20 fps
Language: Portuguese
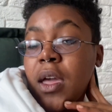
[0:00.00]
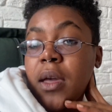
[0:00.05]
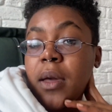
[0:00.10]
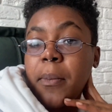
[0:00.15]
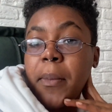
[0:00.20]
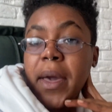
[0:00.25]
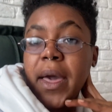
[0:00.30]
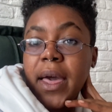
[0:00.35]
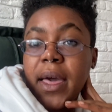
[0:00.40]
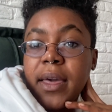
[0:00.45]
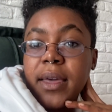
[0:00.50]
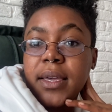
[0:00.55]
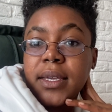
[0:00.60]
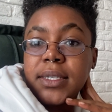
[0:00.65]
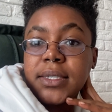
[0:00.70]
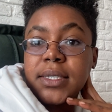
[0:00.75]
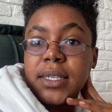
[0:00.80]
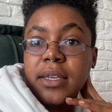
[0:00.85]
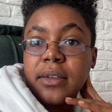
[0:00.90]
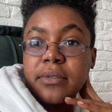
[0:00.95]

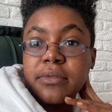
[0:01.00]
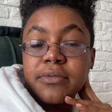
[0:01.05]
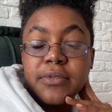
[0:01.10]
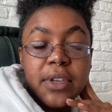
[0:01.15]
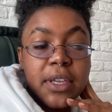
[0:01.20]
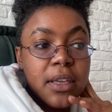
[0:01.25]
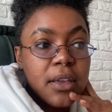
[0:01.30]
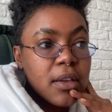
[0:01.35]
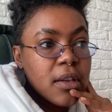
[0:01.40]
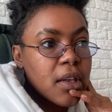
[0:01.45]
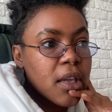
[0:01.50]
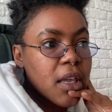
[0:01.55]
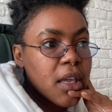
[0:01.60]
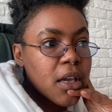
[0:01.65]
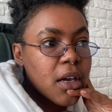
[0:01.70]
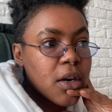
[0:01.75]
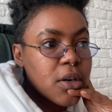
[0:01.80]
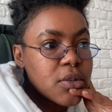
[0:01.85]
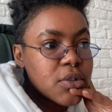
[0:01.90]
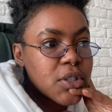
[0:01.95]
Mas, enfim,
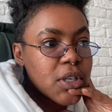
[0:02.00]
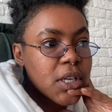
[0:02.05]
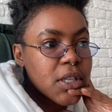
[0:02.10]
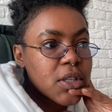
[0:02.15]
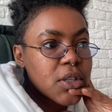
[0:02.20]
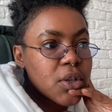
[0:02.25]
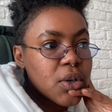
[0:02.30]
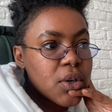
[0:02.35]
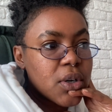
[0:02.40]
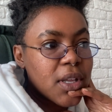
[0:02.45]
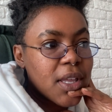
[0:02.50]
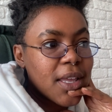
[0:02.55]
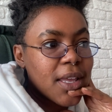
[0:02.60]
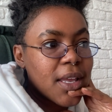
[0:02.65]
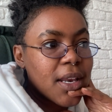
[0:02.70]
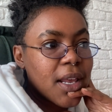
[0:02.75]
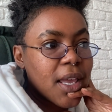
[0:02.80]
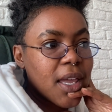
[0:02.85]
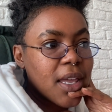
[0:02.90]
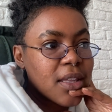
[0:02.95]
eu já tô
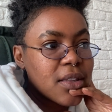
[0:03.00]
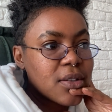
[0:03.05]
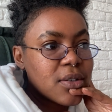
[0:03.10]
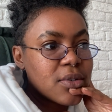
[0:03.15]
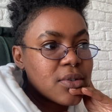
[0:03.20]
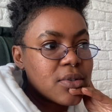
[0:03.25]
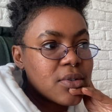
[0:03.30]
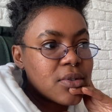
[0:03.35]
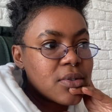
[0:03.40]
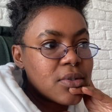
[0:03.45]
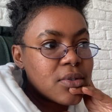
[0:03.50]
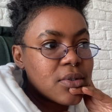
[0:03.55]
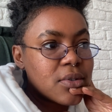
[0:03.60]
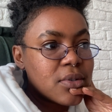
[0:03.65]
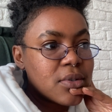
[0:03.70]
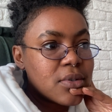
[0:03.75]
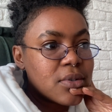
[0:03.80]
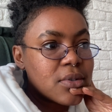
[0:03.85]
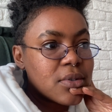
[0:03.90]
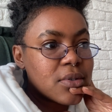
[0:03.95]
querendo
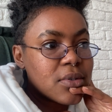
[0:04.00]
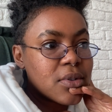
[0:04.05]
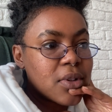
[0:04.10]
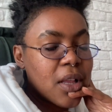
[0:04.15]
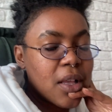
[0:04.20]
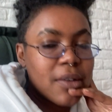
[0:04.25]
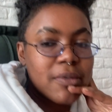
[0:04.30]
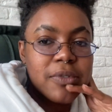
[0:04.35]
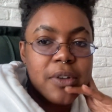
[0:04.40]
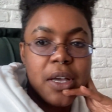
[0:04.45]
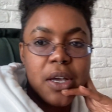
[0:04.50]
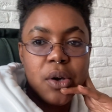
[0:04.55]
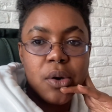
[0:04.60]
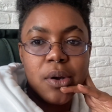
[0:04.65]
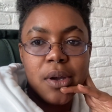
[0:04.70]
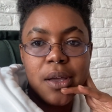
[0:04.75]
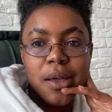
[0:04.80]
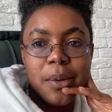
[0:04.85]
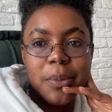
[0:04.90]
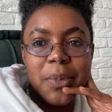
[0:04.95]
lavar o
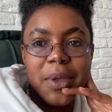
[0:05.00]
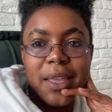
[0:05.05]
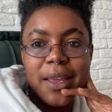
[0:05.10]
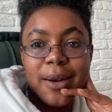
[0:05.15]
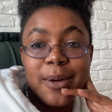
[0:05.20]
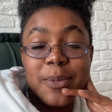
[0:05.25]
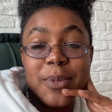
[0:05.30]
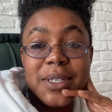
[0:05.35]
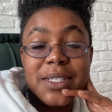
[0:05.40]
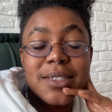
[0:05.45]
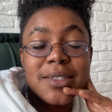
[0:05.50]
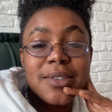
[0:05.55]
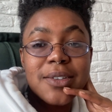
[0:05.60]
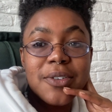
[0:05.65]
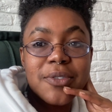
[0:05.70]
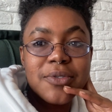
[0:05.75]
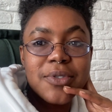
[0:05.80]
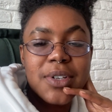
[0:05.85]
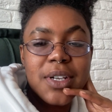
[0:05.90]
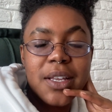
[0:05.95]
cabelo, mas eu
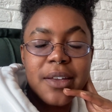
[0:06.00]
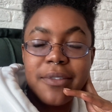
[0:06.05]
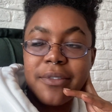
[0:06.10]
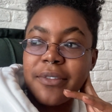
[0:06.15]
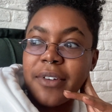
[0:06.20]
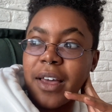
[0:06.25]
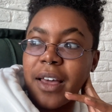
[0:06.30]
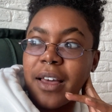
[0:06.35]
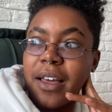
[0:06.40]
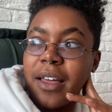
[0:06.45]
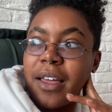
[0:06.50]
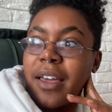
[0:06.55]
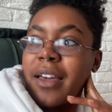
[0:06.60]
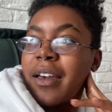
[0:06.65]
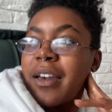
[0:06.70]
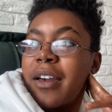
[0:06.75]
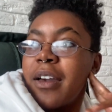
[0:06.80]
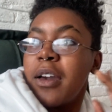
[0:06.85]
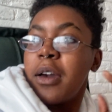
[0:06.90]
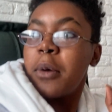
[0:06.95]
não vou lavar,
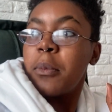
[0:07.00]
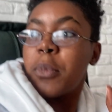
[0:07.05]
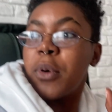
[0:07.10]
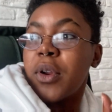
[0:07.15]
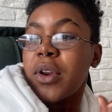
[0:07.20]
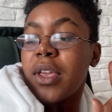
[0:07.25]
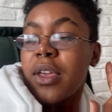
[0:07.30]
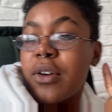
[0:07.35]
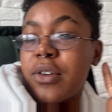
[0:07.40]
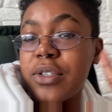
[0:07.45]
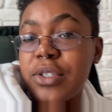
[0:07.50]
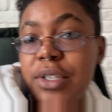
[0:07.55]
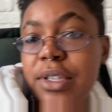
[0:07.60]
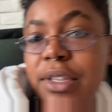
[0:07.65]
porque hoje